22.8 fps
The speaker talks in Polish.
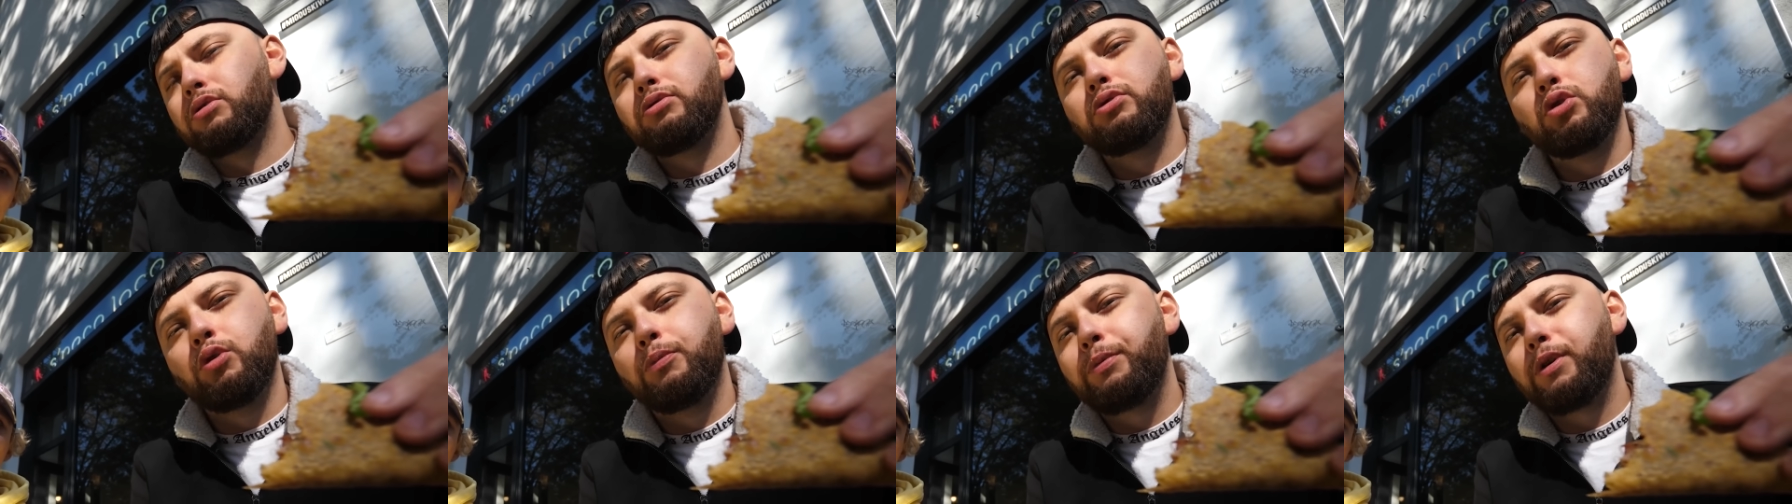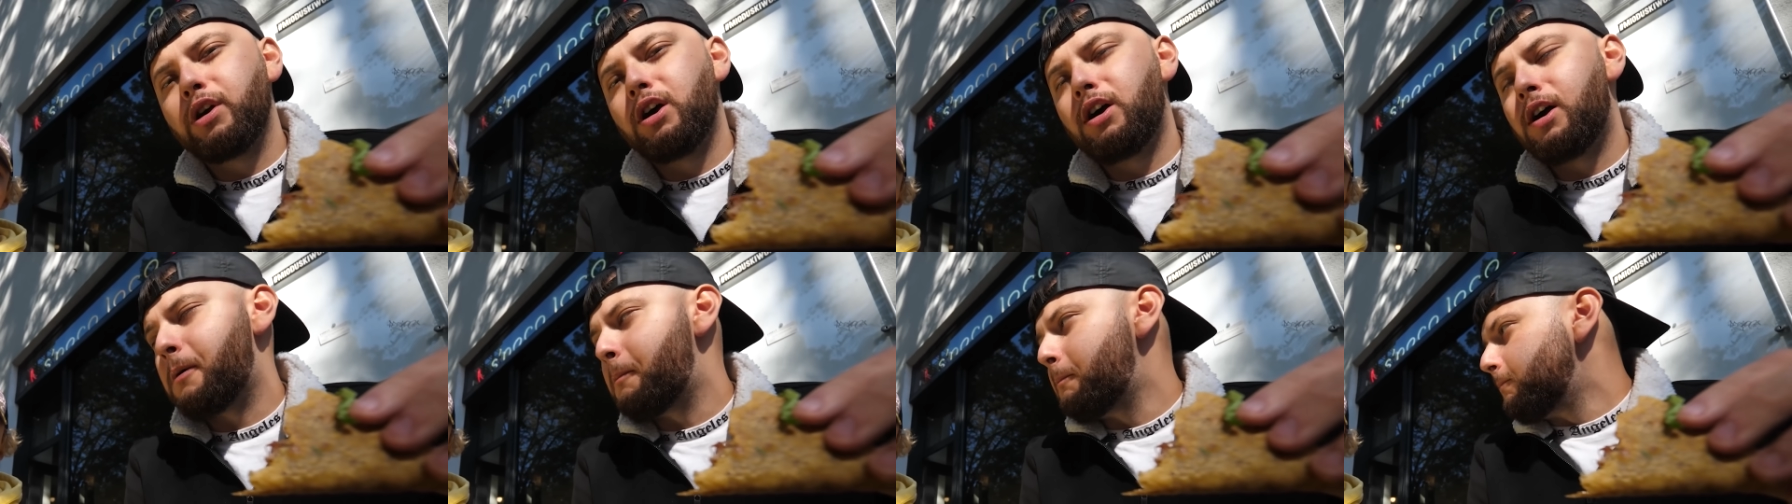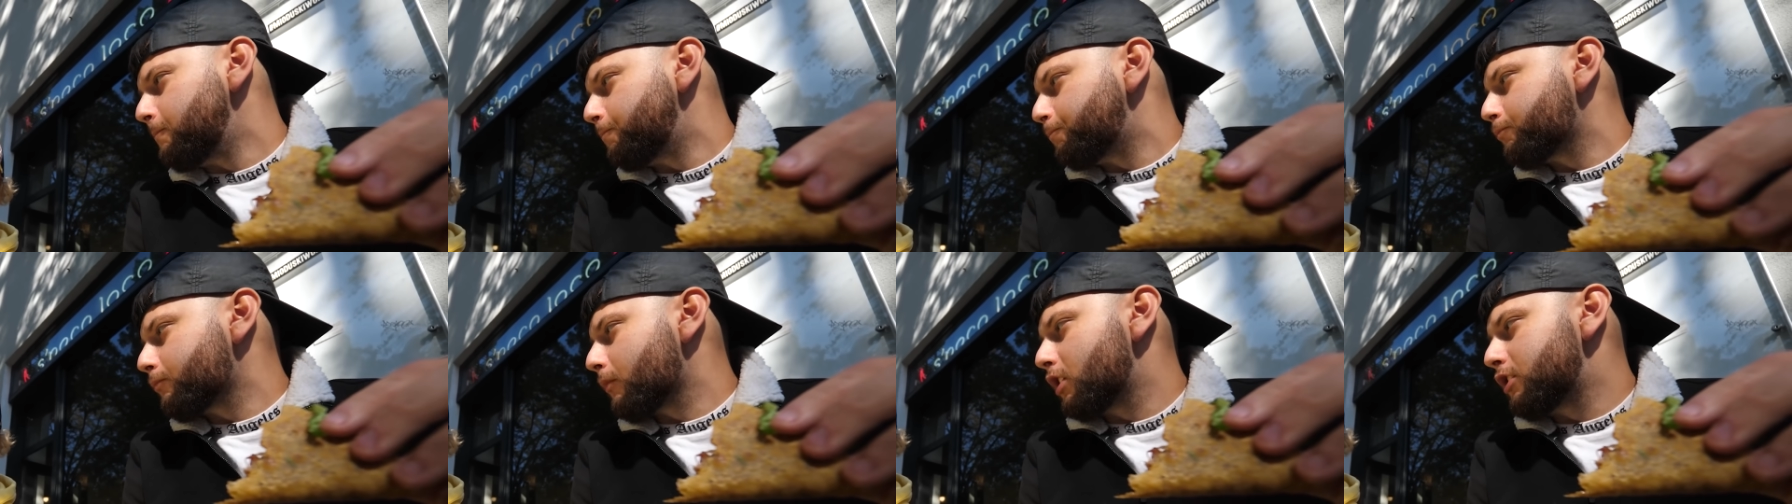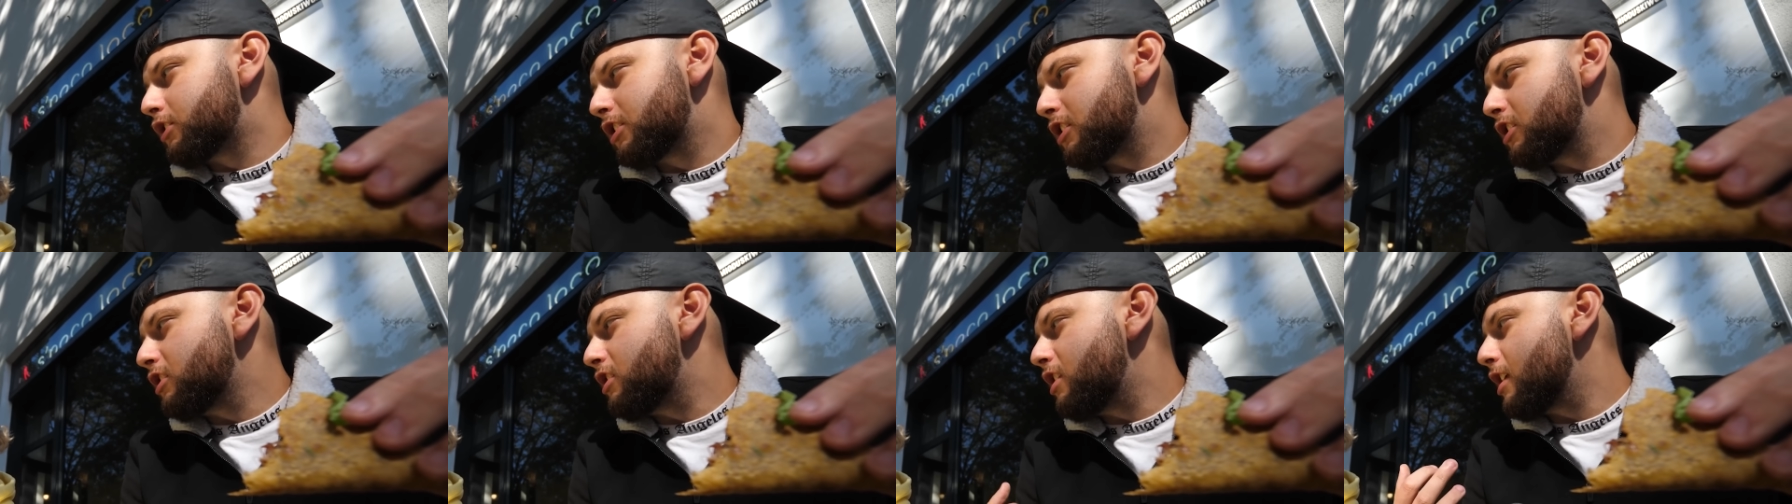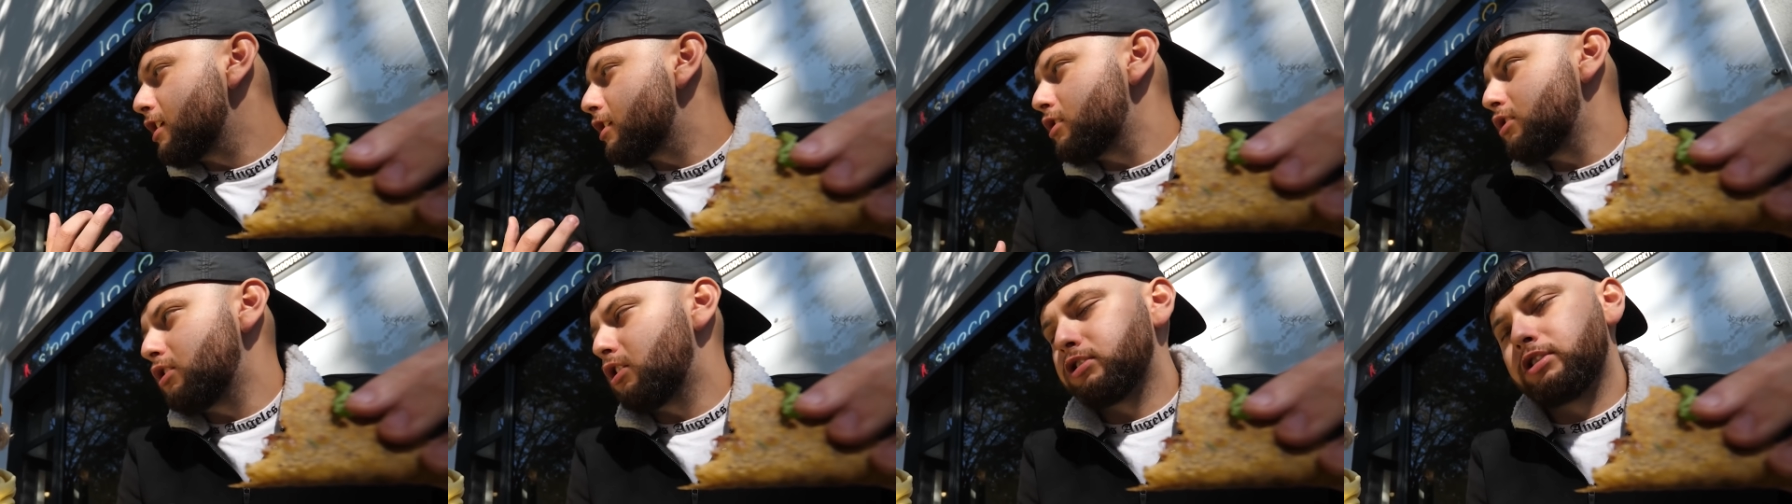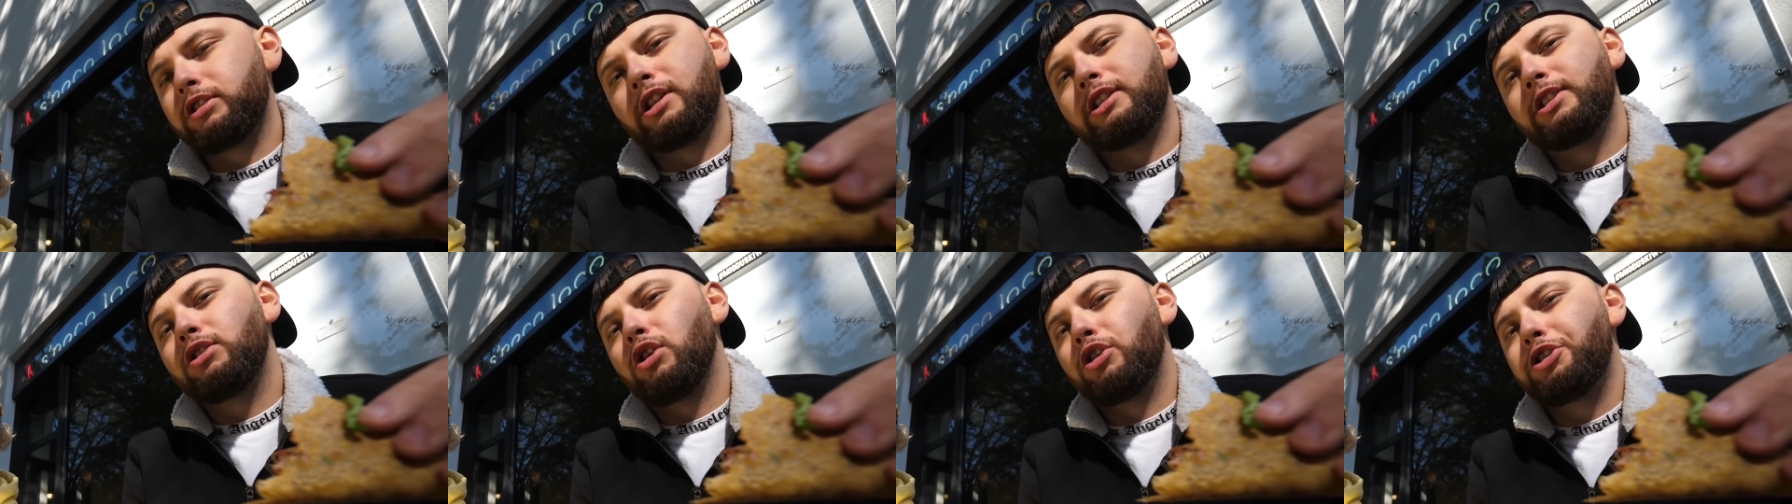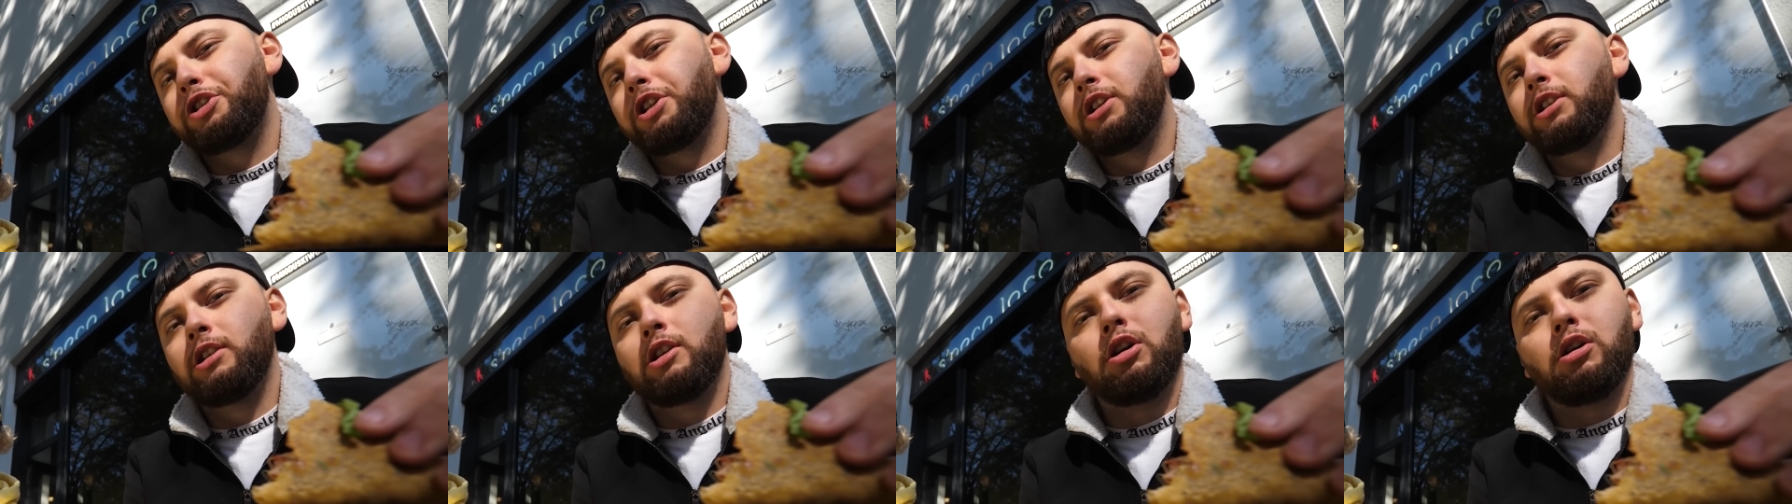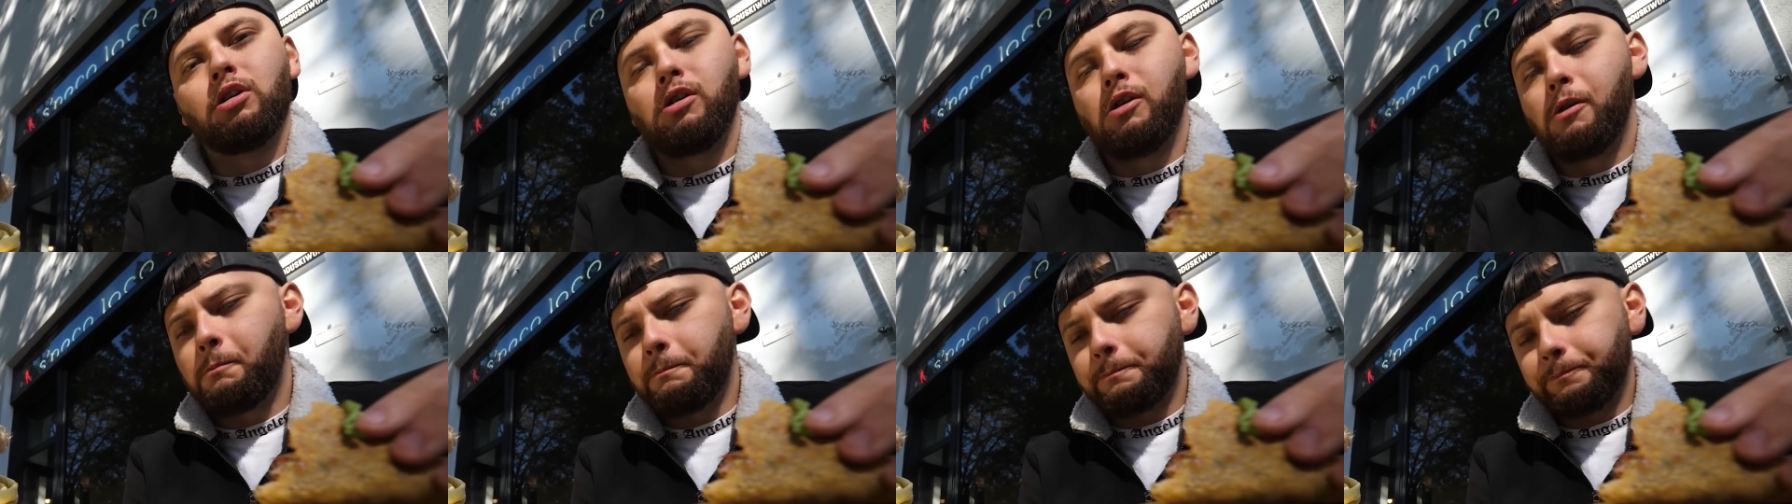zupkę, jakiś lekki ostry sosik do